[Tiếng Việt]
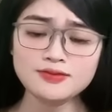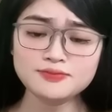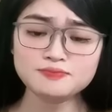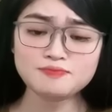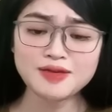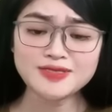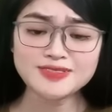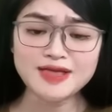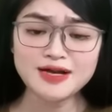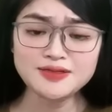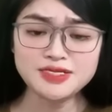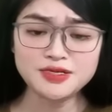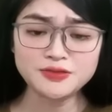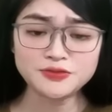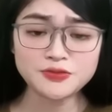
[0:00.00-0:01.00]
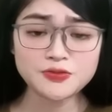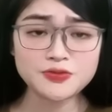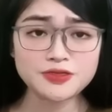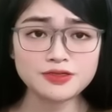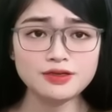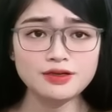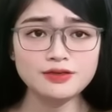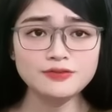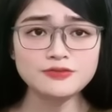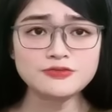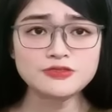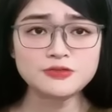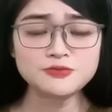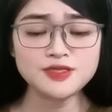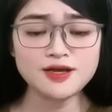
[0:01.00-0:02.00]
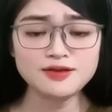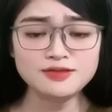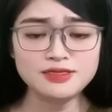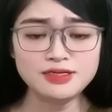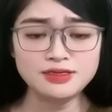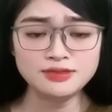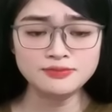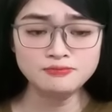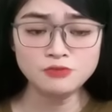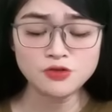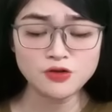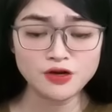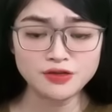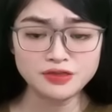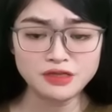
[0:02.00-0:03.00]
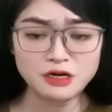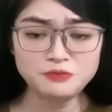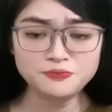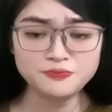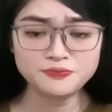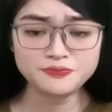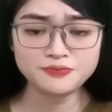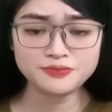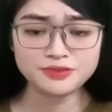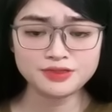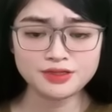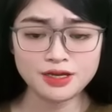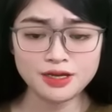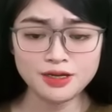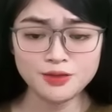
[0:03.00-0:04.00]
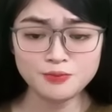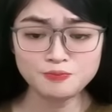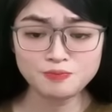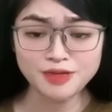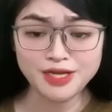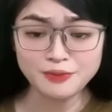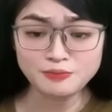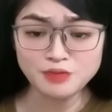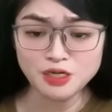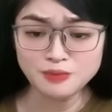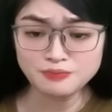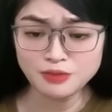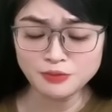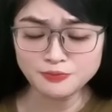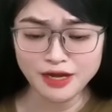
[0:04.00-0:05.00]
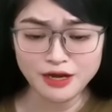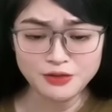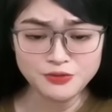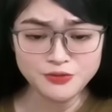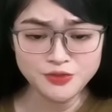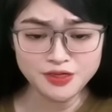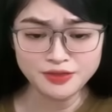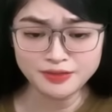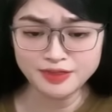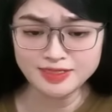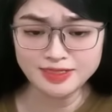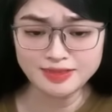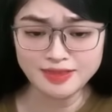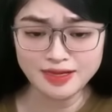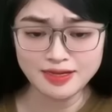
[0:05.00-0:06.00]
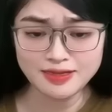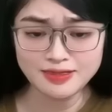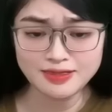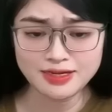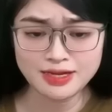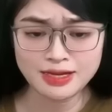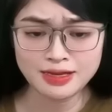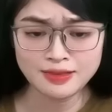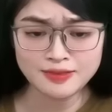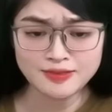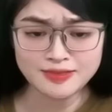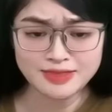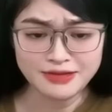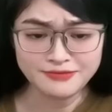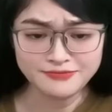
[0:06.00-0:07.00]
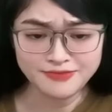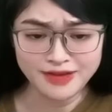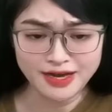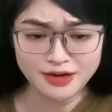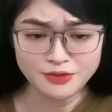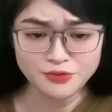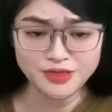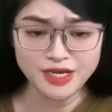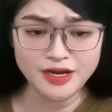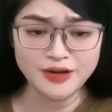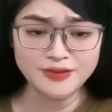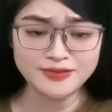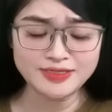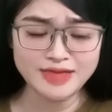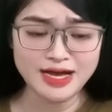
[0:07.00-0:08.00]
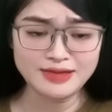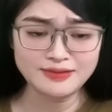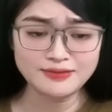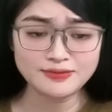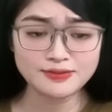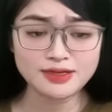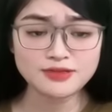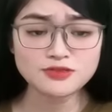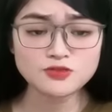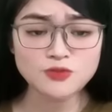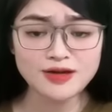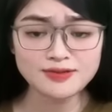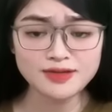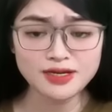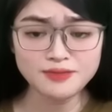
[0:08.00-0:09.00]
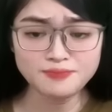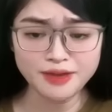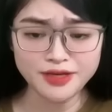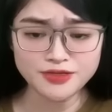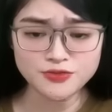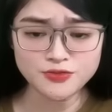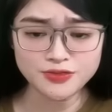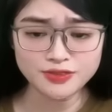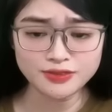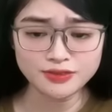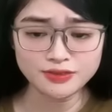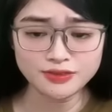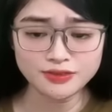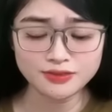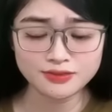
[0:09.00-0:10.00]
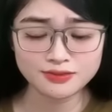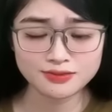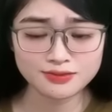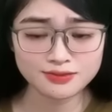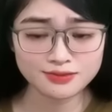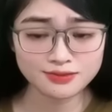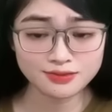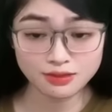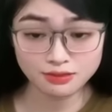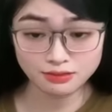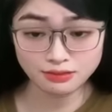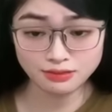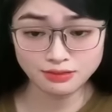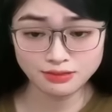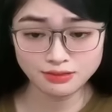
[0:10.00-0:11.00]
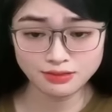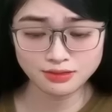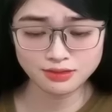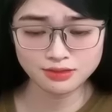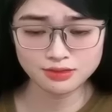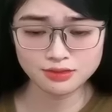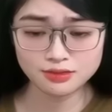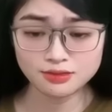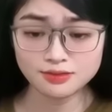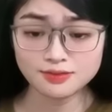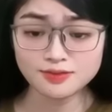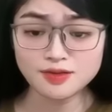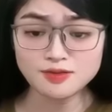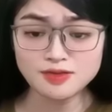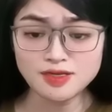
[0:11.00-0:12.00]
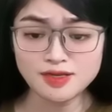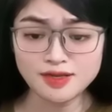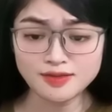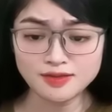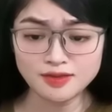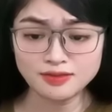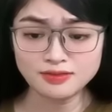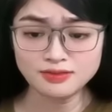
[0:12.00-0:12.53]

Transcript: Bà Giang nhìn tôi giống như đang nhìn một con ngốc. Mày đang mơ mộng hão huyền cái gì thế? Gia phả của nhà họ Giang đã xóa tên mày rồi. Thật ư? Tất nhiên là thật.